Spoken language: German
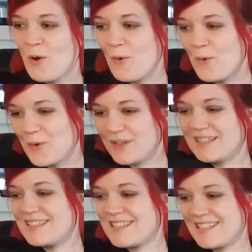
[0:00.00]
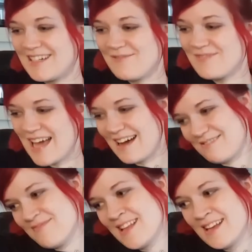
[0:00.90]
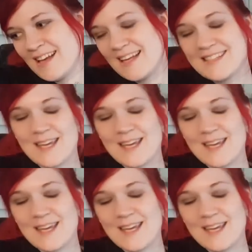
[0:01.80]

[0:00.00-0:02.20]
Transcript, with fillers: Und ähm, ja, es